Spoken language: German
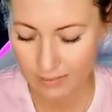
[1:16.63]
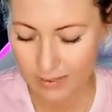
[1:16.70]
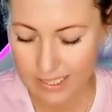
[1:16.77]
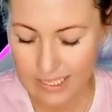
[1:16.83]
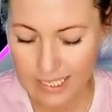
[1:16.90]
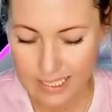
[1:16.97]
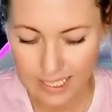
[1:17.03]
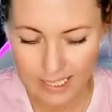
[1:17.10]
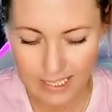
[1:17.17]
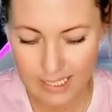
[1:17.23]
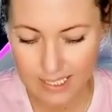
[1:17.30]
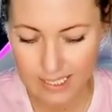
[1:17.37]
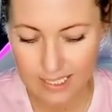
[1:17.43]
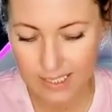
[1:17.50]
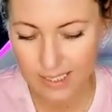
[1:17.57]
Was hat
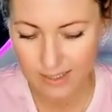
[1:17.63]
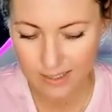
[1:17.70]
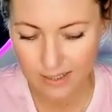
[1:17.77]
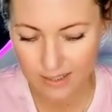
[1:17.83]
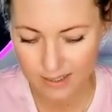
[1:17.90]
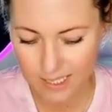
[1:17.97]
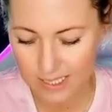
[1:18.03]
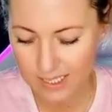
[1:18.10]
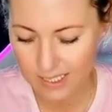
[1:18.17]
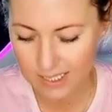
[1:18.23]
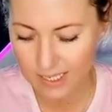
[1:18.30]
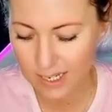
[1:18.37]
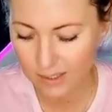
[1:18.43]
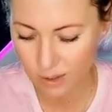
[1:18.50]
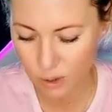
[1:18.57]
das, hat der
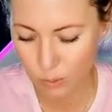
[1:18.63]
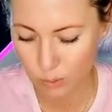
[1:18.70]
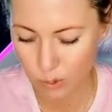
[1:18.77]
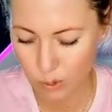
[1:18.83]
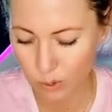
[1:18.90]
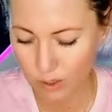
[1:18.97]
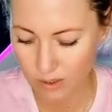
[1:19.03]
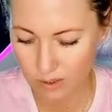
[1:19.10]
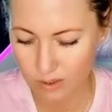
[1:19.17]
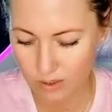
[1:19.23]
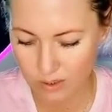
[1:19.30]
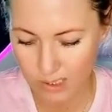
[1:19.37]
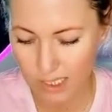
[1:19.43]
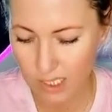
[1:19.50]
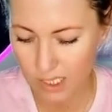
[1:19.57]
Sarg zu bedeuten?
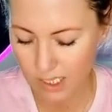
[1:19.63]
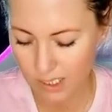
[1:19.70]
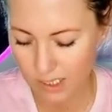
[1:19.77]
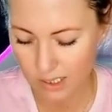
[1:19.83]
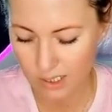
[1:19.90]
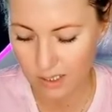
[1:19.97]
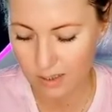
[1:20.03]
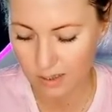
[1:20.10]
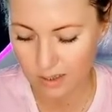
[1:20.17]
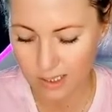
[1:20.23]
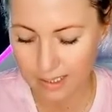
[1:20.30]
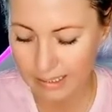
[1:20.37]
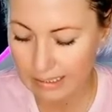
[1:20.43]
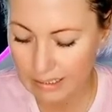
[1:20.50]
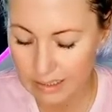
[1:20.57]
Das hätte ich jetzt gerne.
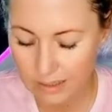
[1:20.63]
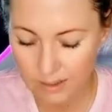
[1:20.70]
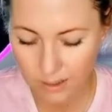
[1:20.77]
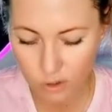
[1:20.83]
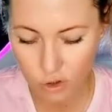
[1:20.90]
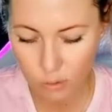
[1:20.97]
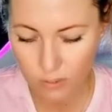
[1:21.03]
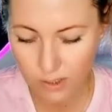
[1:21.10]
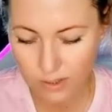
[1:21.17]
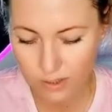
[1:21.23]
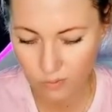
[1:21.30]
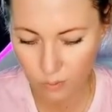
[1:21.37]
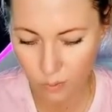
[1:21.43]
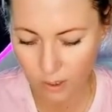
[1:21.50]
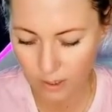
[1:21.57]
Der Rest ist ja schon mal
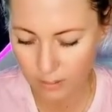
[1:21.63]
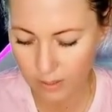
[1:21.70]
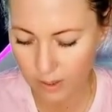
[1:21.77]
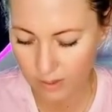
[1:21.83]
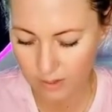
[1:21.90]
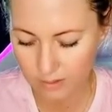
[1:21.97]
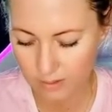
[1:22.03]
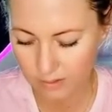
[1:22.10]
ganz wunderbar.